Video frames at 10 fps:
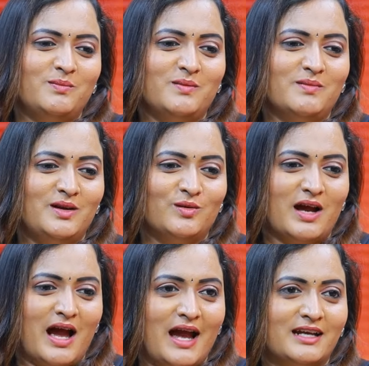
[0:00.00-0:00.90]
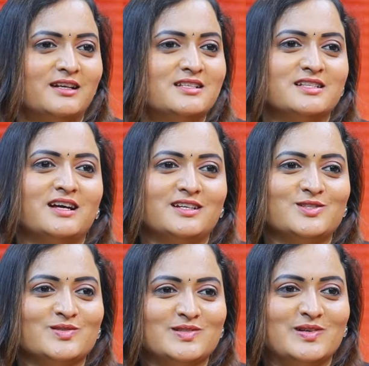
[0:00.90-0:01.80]
మేము మిమ్మల్ని ఒక యాక్ట్రెస్ గానే
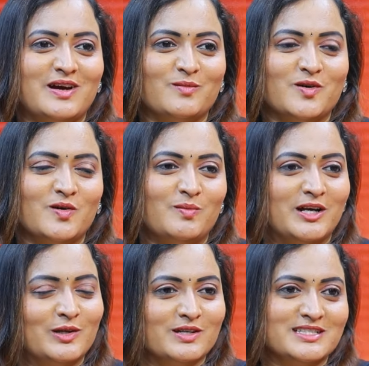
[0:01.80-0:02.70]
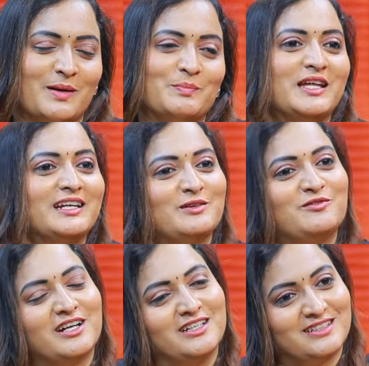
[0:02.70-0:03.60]
చూస్తున్నాము బట్ యు ఆర్ సంథింగ్
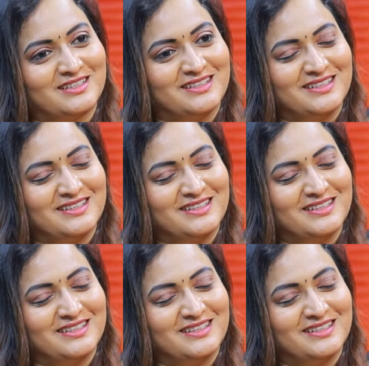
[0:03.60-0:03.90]
డిఫరెంట్